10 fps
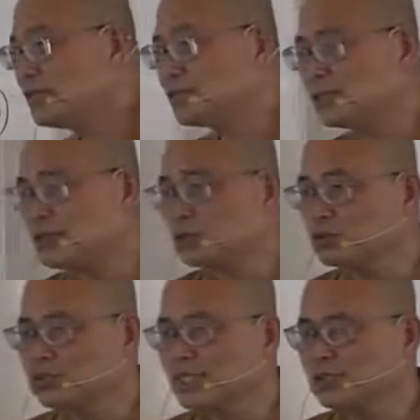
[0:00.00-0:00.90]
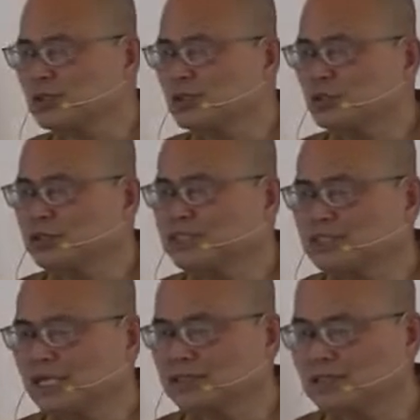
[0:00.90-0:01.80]
时处在堕
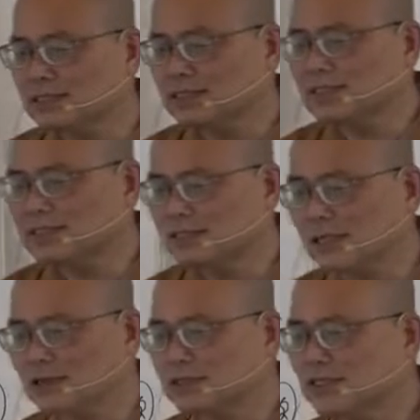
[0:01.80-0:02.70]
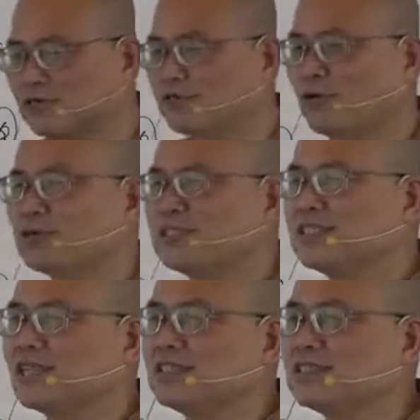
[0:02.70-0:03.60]
三恶道的风
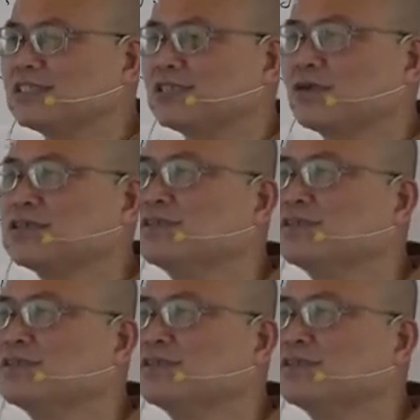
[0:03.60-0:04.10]
险之中。